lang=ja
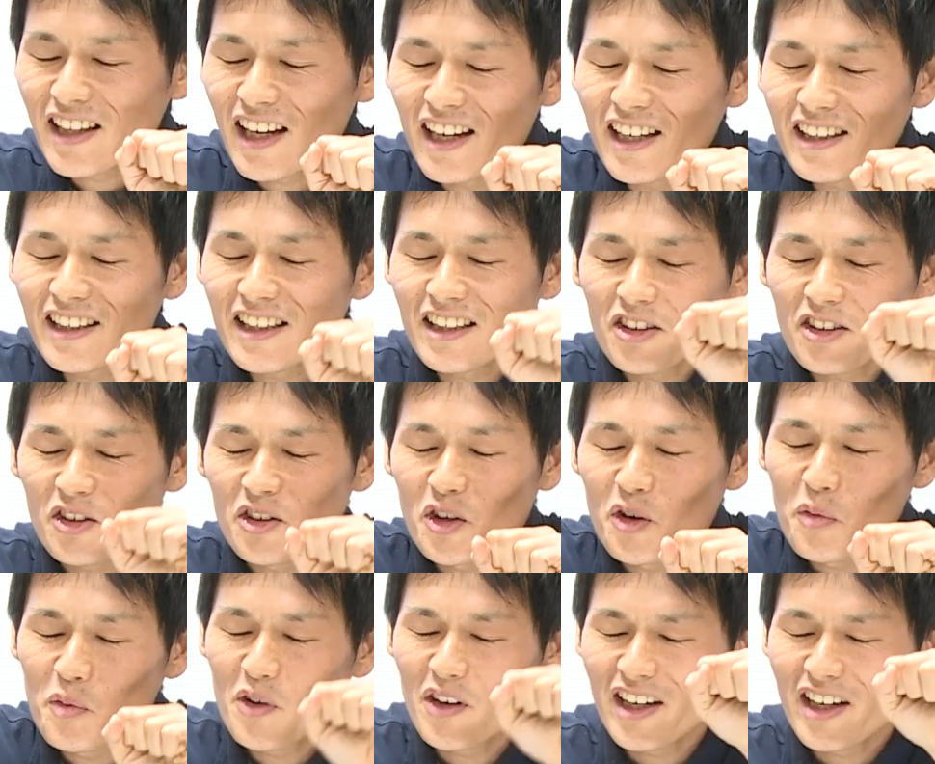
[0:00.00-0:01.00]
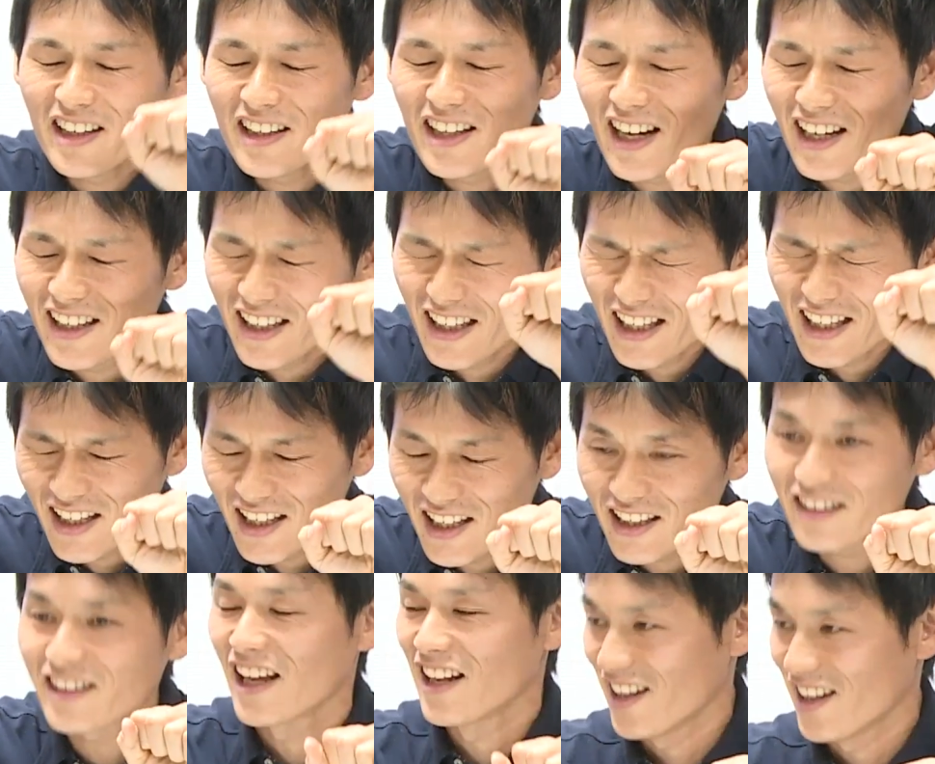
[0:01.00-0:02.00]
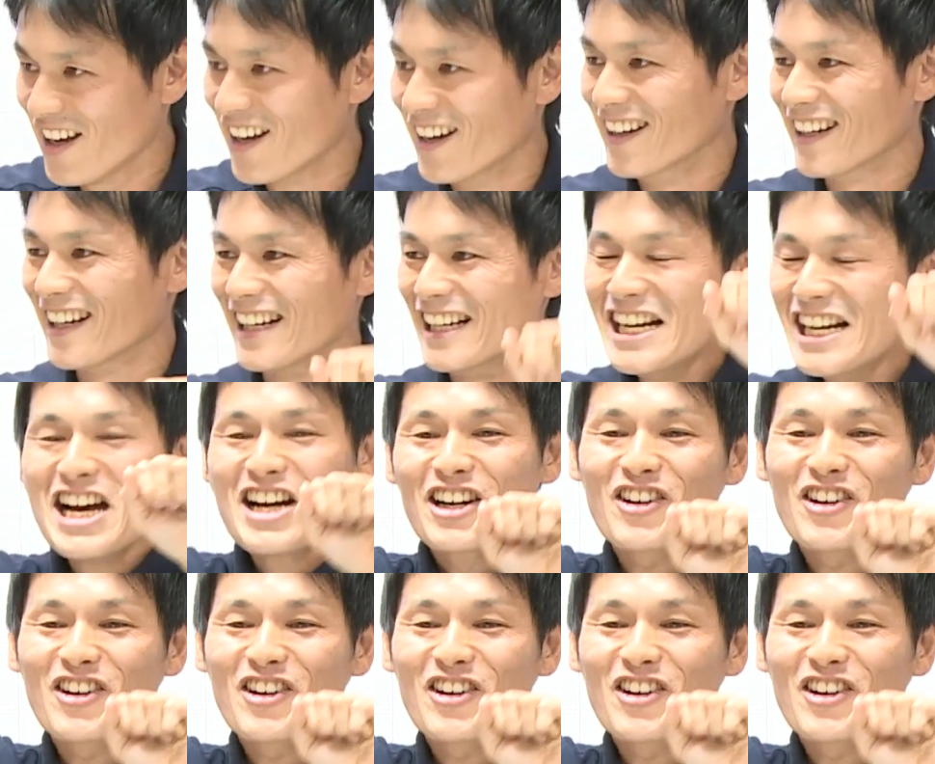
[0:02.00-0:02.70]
たいけど登れないってね